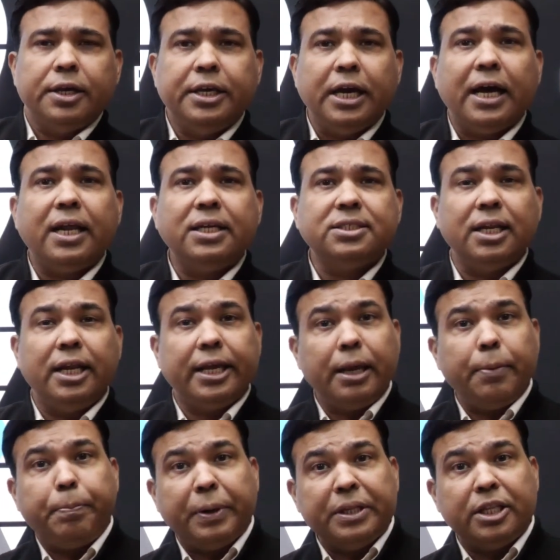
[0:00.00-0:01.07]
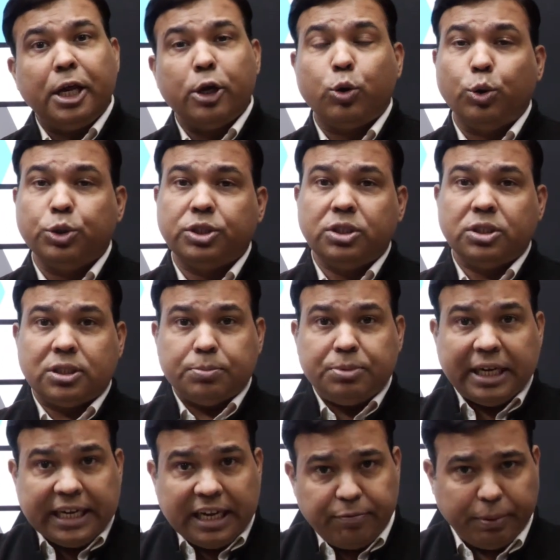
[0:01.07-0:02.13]
11 से लेकर 15 क्वेश्चन
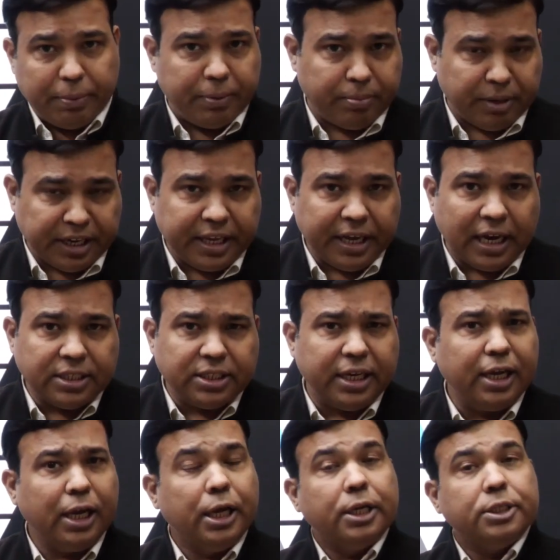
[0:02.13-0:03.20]
सब्जेक्टिव पेपर बन के आ जाए